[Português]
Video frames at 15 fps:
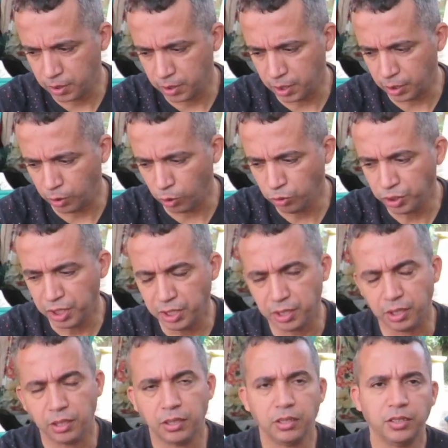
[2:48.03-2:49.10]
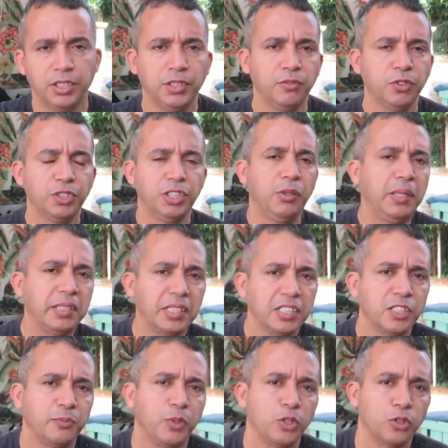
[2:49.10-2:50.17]
de doutrina. Se você é uma
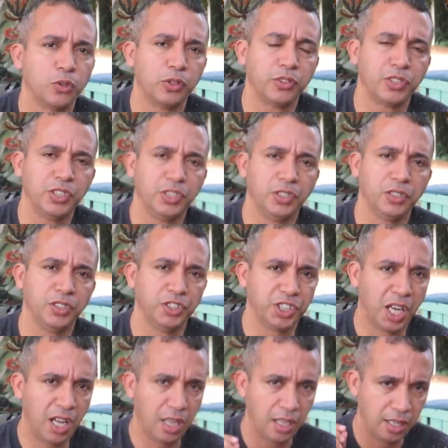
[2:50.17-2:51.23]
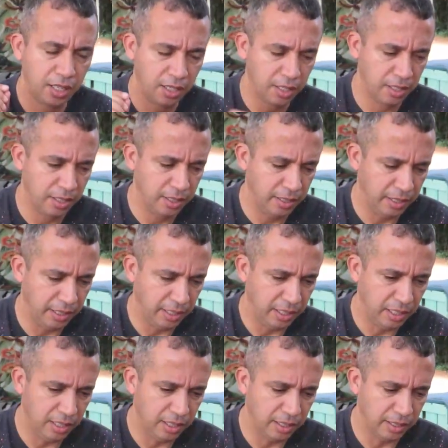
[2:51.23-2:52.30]
dessas pessoas que já é,
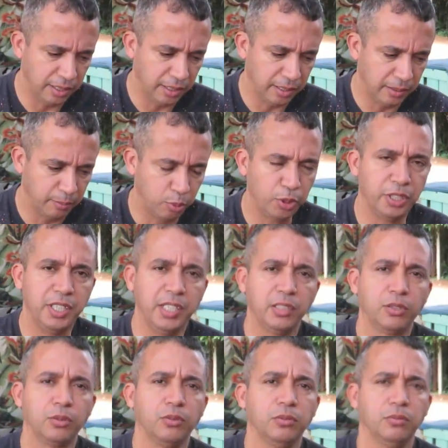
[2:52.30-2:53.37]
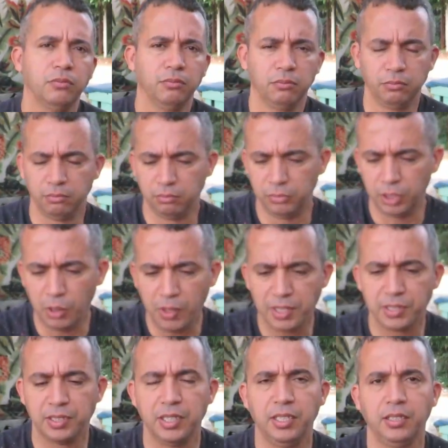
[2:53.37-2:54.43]
é, por dentro não
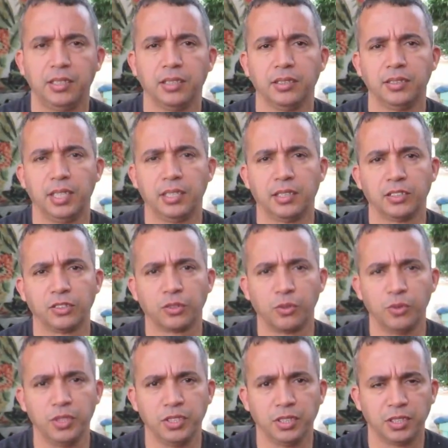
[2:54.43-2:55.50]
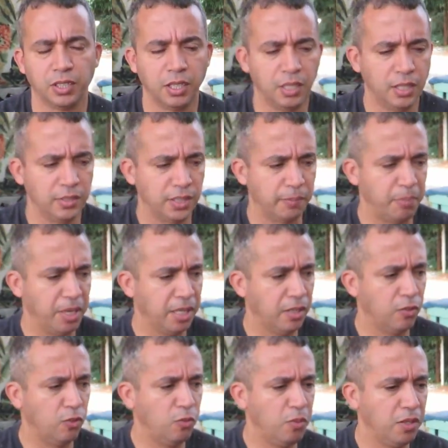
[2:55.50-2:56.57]
aceita certas coisas. Você
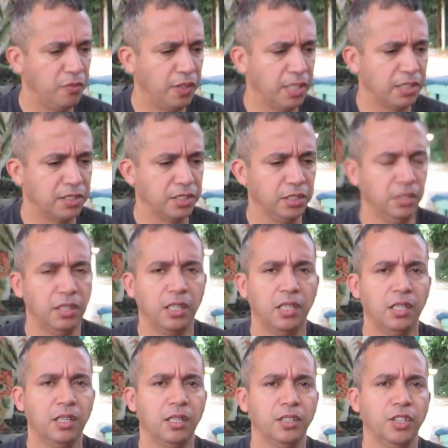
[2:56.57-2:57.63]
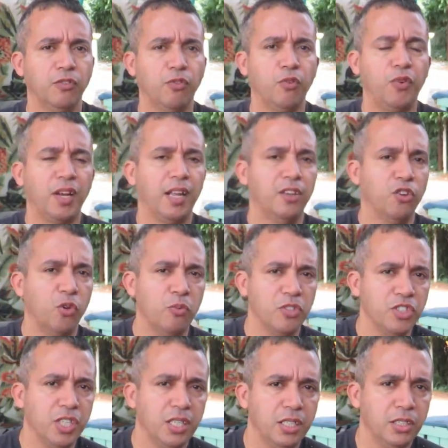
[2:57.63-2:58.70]
pega uma, fala assim, não vou falar nome
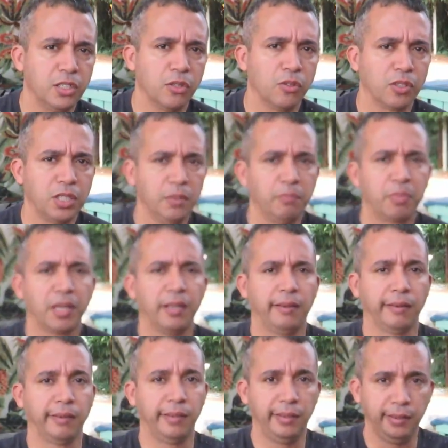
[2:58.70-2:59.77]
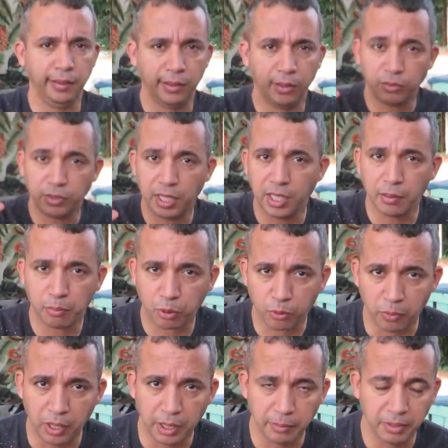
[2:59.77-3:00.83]
de religião aqui para que tenha
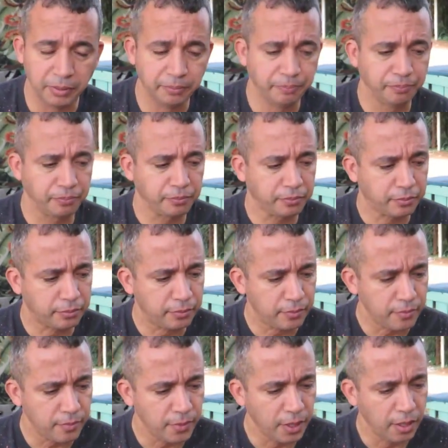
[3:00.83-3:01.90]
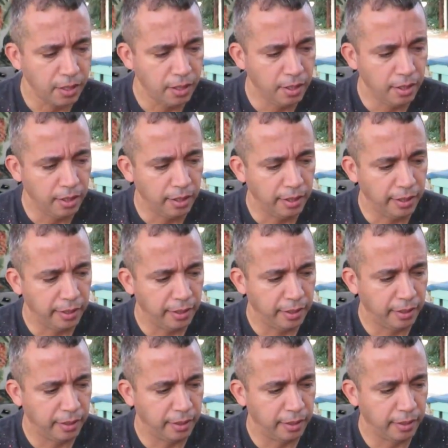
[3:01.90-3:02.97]
problema.
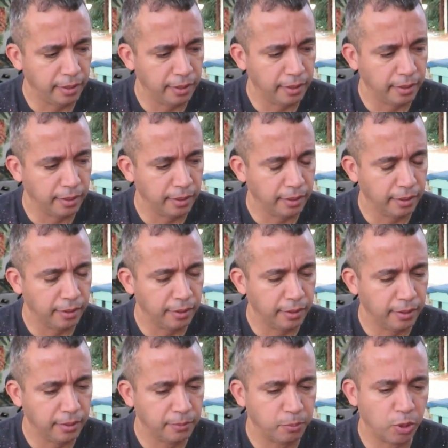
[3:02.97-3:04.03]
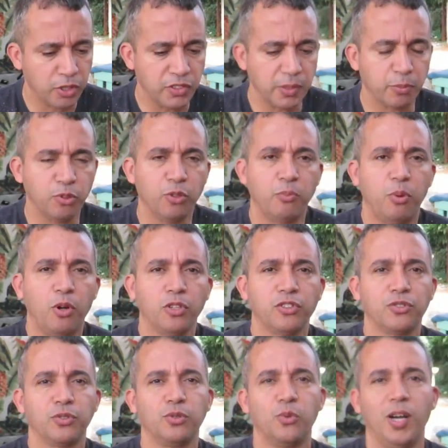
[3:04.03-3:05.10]
É, por exemplo, não
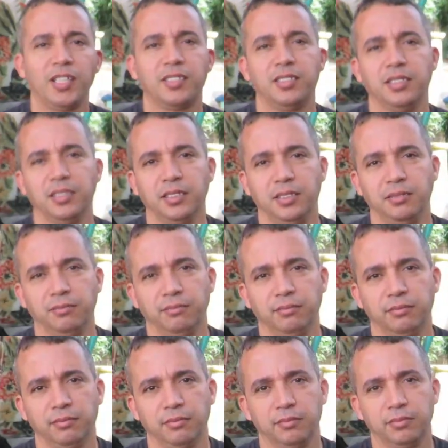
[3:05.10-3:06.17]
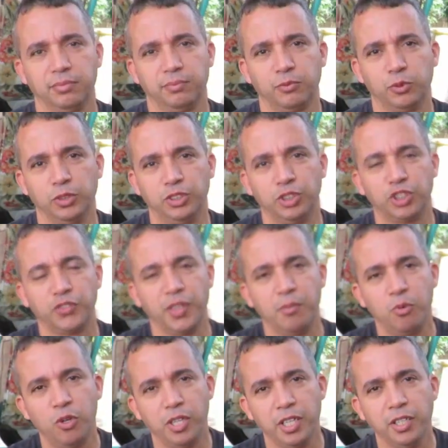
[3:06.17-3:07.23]
posso doar sangue. Quando eu estiver
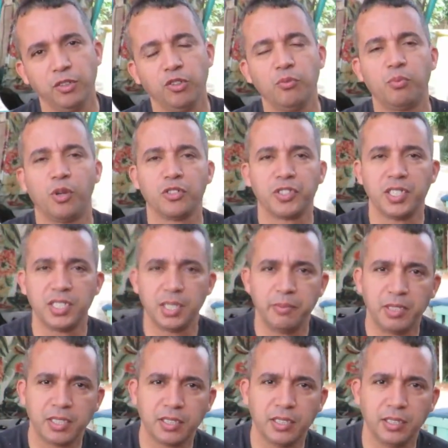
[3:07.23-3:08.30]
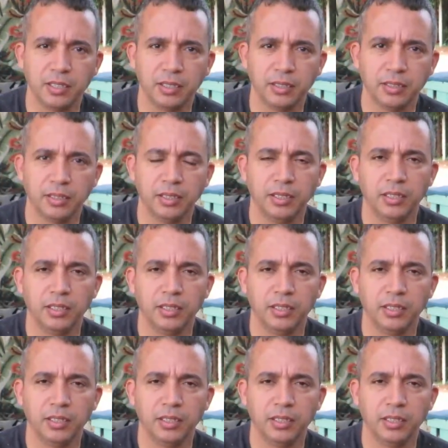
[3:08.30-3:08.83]
morrendo, eu não posso receber sangue.